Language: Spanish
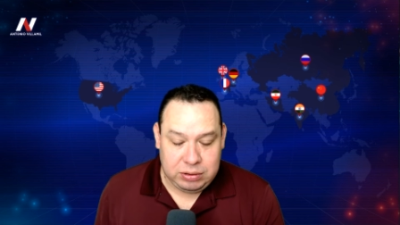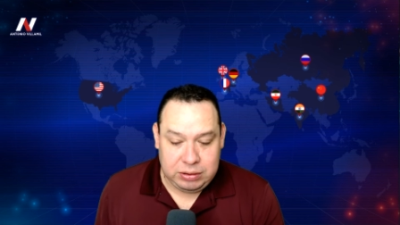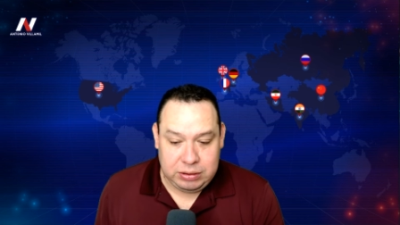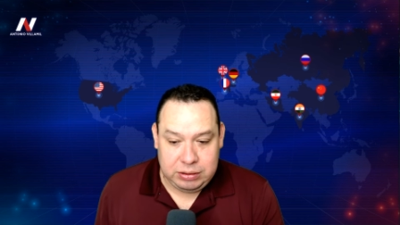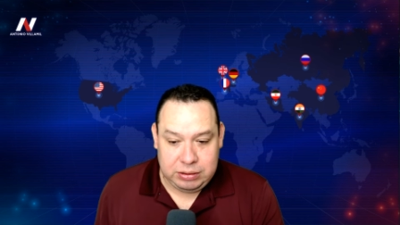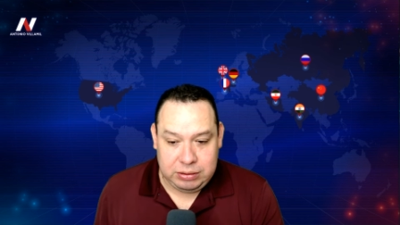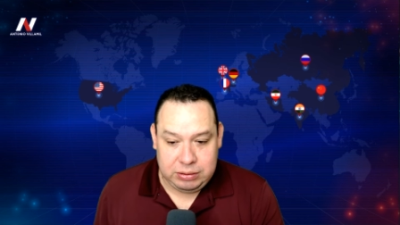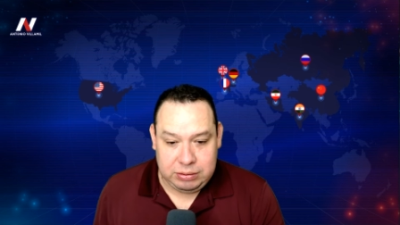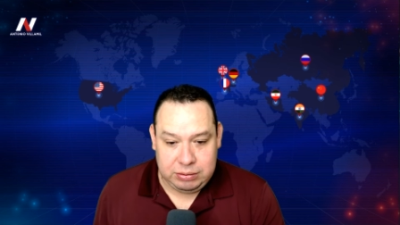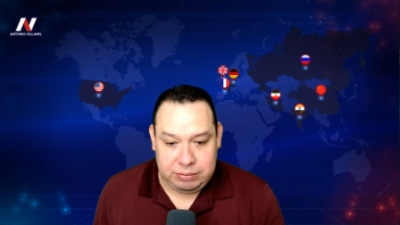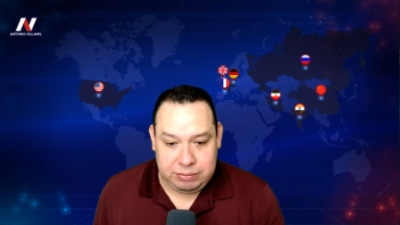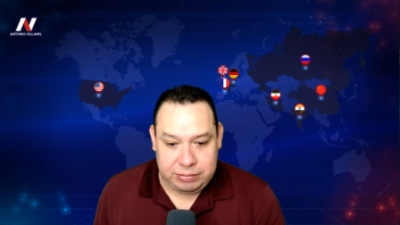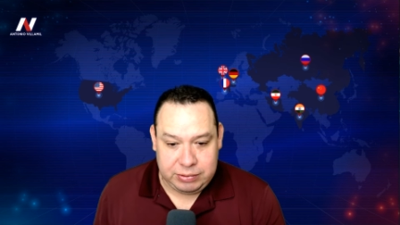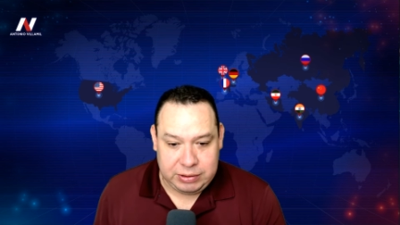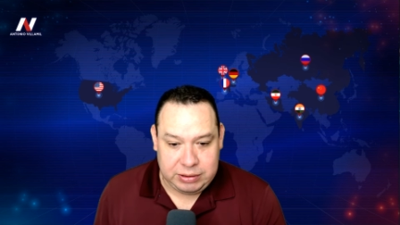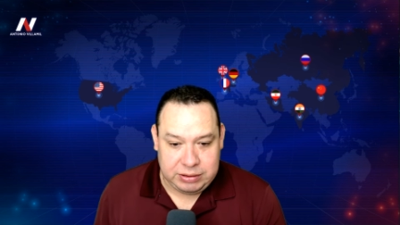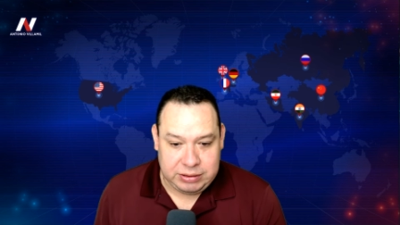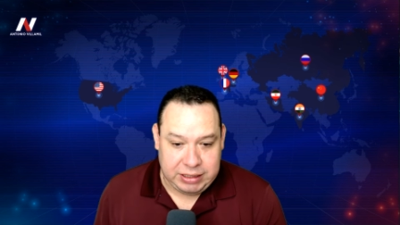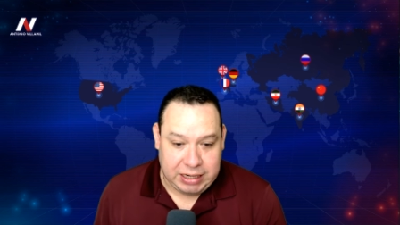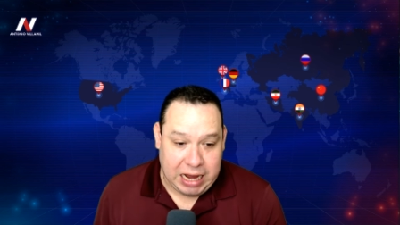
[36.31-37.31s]
eh,
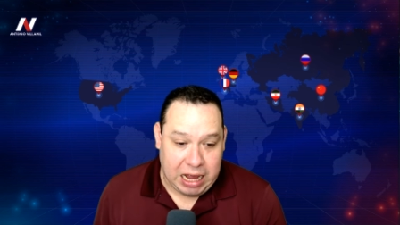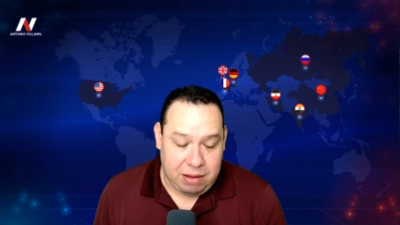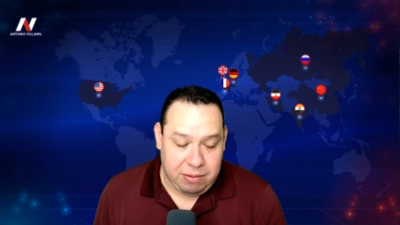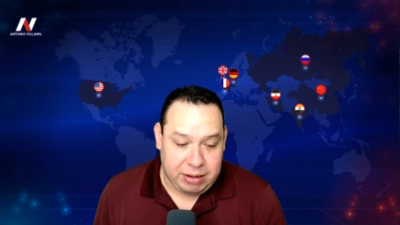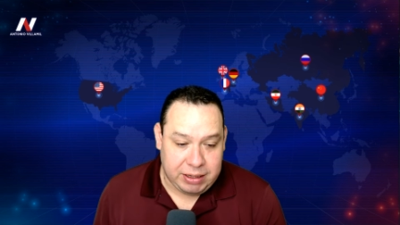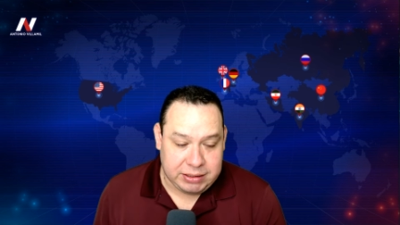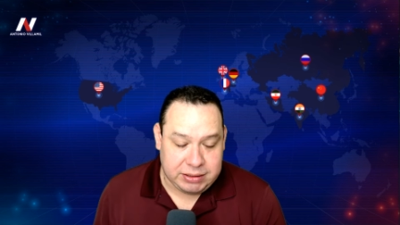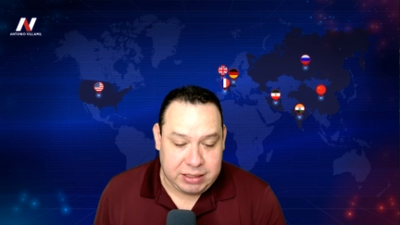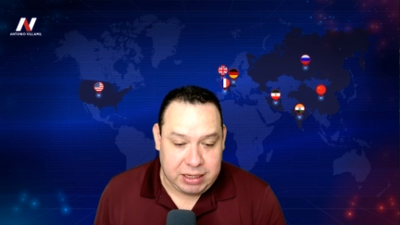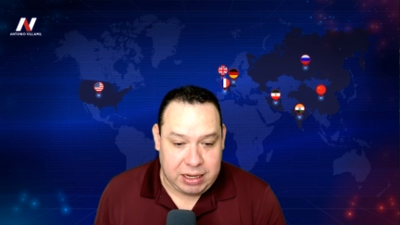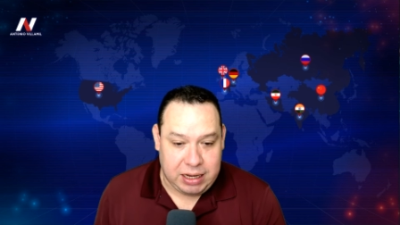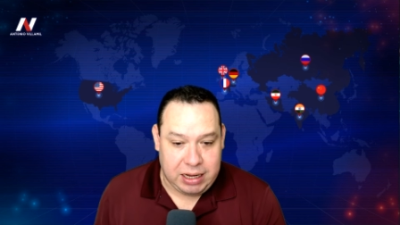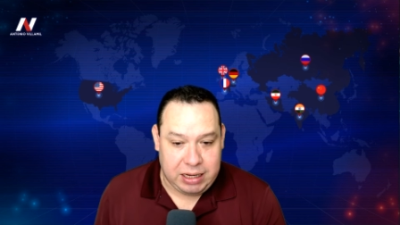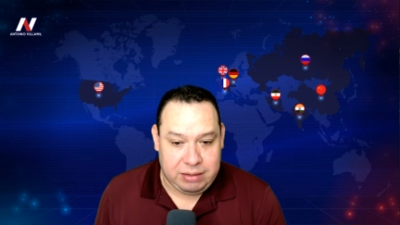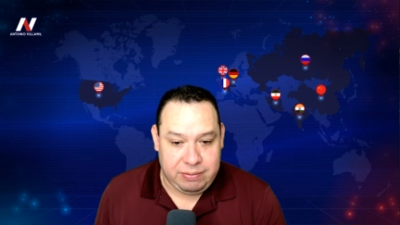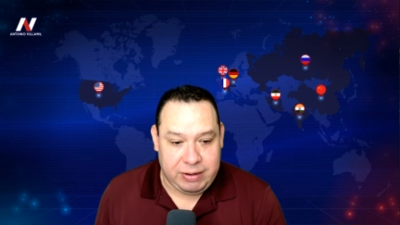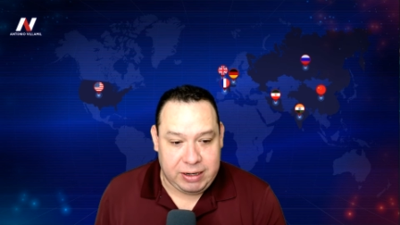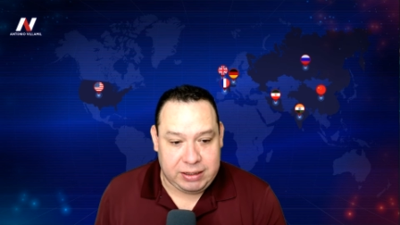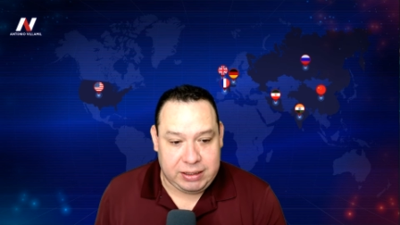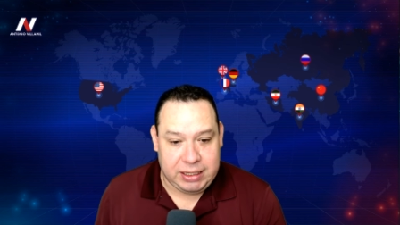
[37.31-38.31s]
llegaba esta
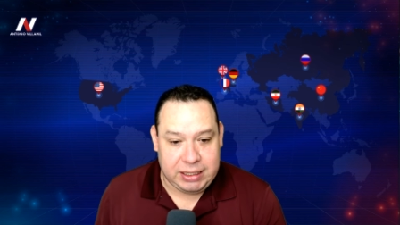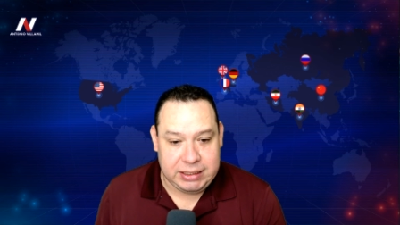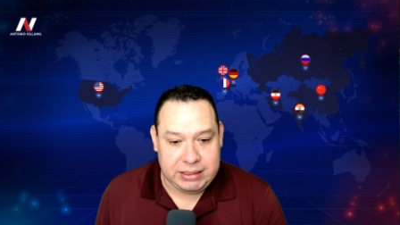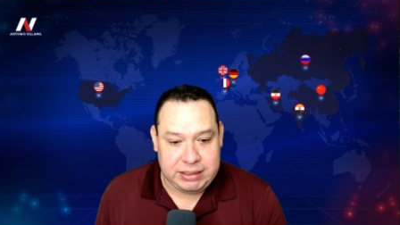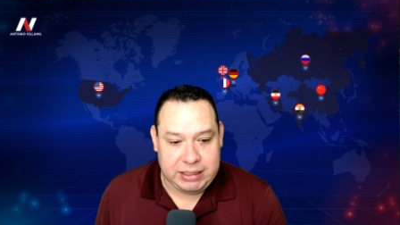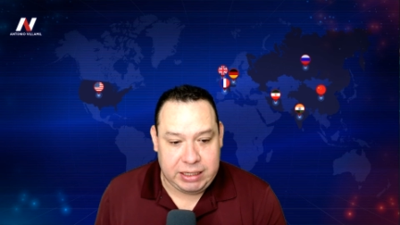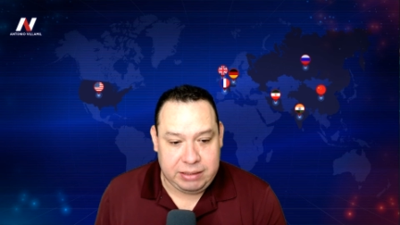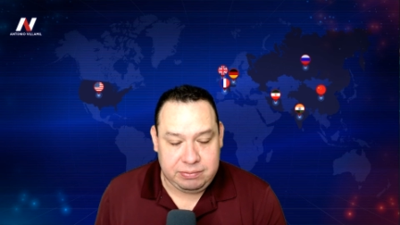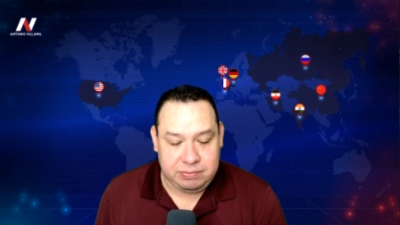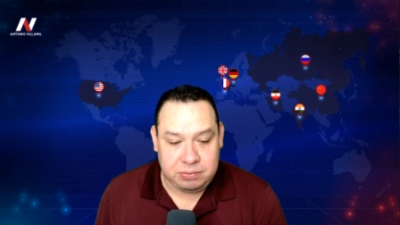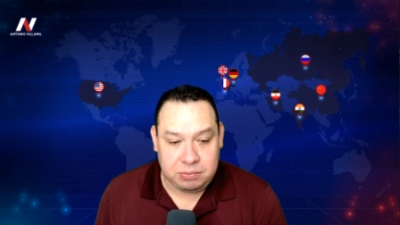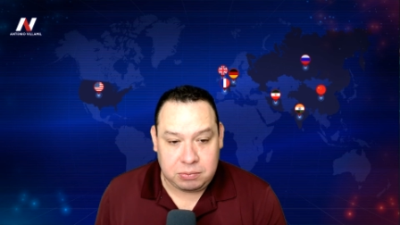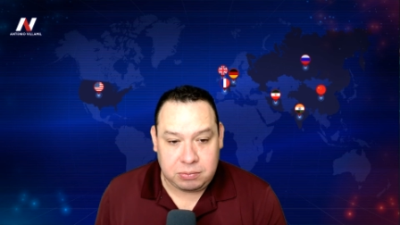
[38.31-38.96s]
advertencia,